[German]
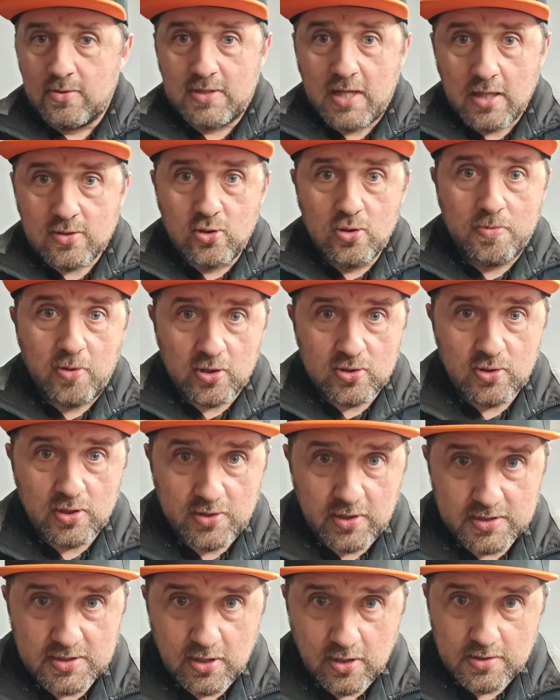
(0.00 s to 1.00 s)
Und der Typ hat
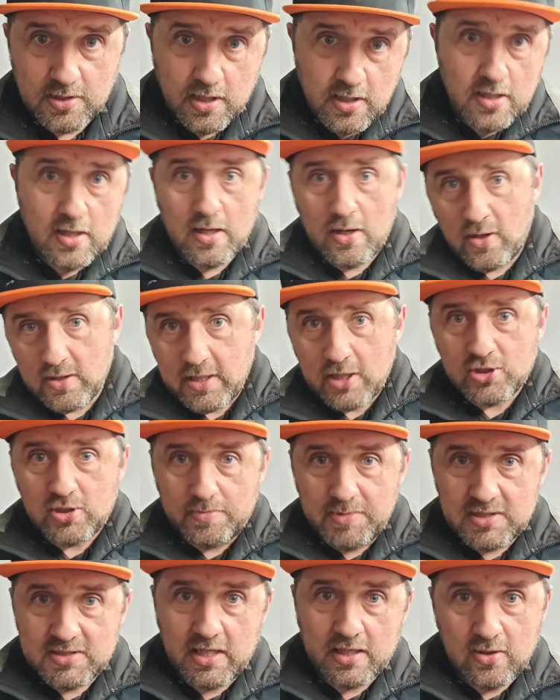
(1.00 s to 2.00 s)
dort gesagt, na, er hat eh
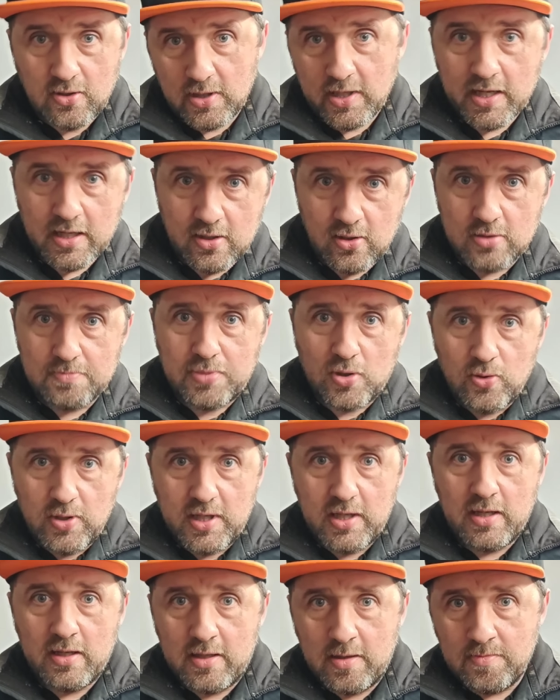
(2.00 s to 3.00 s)
schon mit seinen Kollegen und
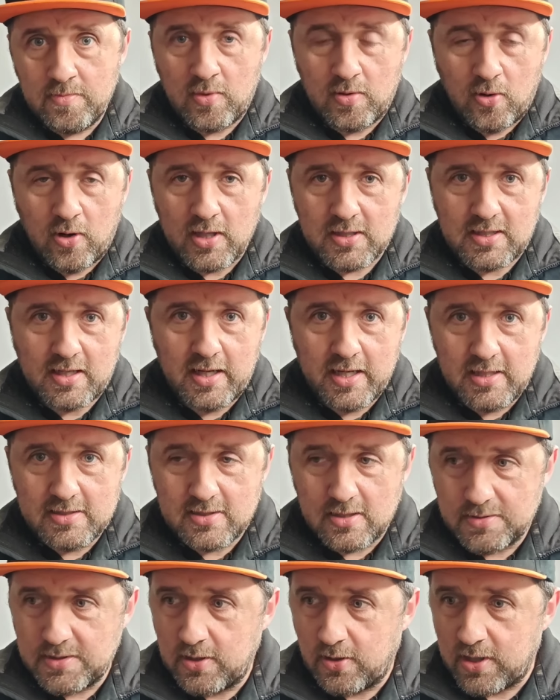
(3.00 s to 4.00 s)
Brudi im Ort
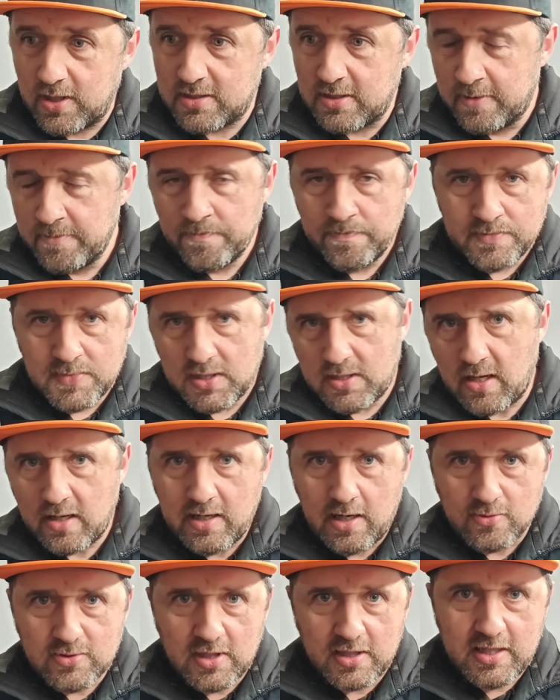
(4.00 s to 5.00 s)
geredet, auf die Art,
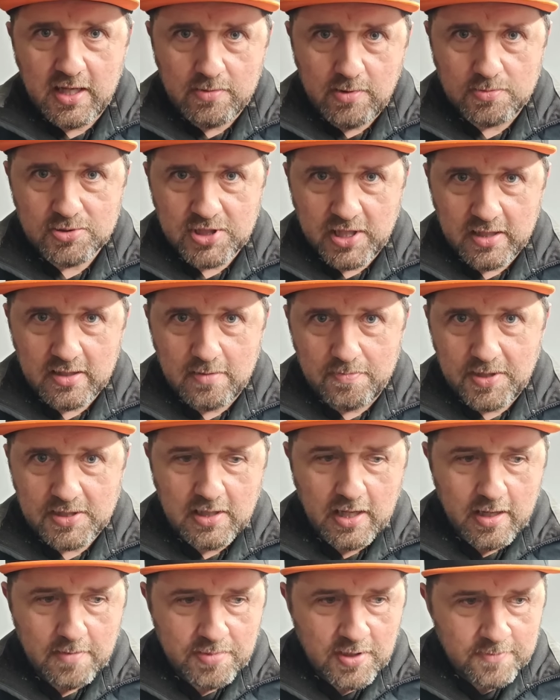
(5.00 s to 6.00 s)
der die anderen Kebabständel
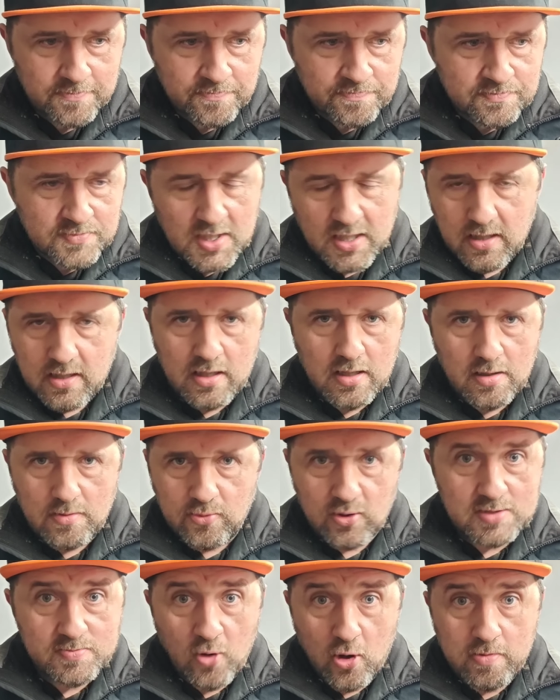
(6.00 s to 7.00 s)
betreibt, äh,
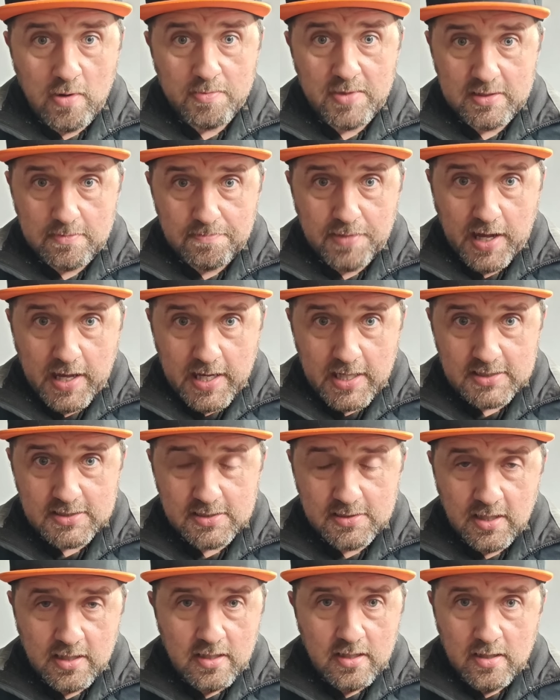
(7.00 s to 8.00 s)
was machen wir mit dem
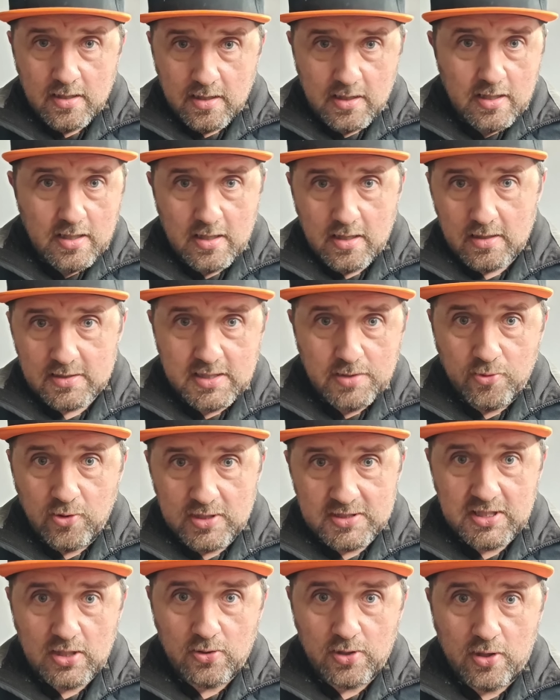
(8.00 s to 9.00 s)
Preis? Äh, sie
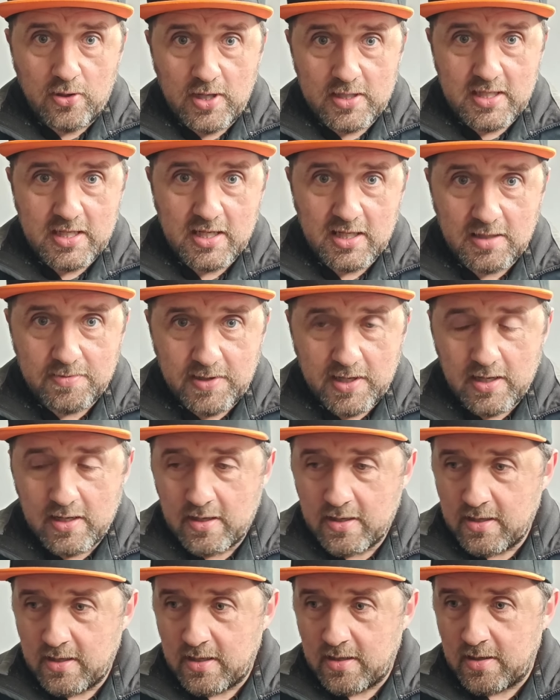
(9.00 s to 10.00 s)
wollen sich da halt
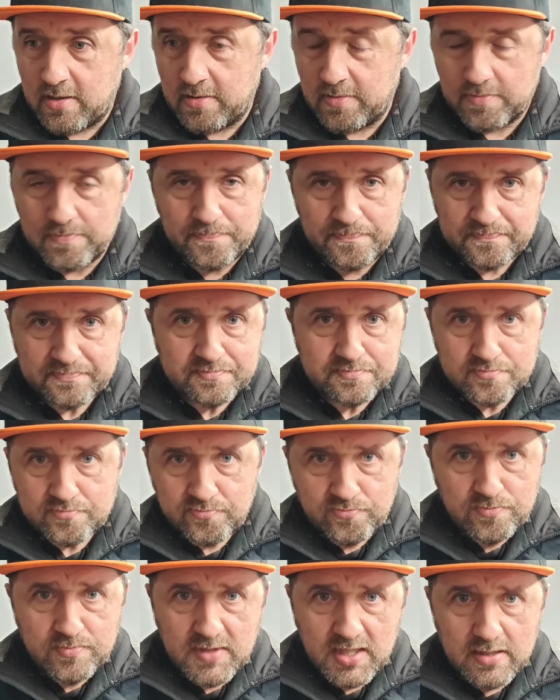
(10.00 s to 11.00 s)
irgendwie äh,
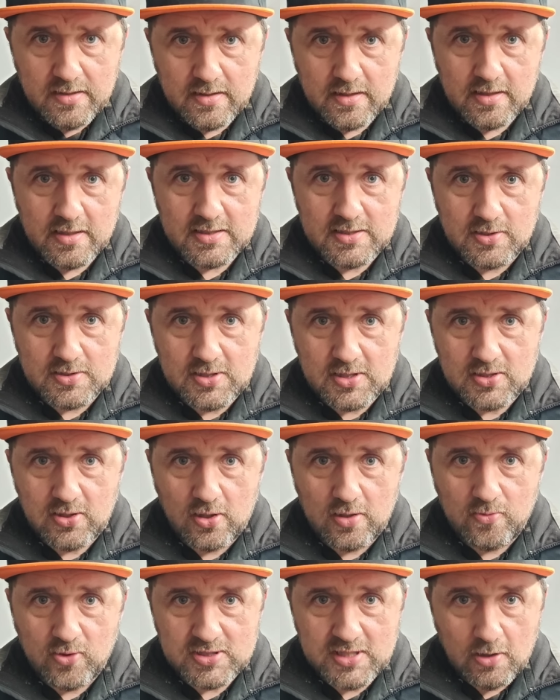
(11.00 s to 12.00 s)
äh,
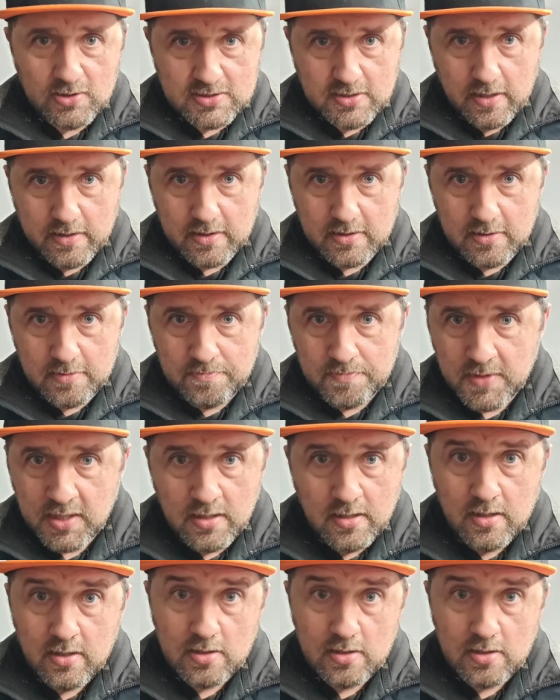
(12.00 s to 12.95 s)
sozusagen was ausdenken.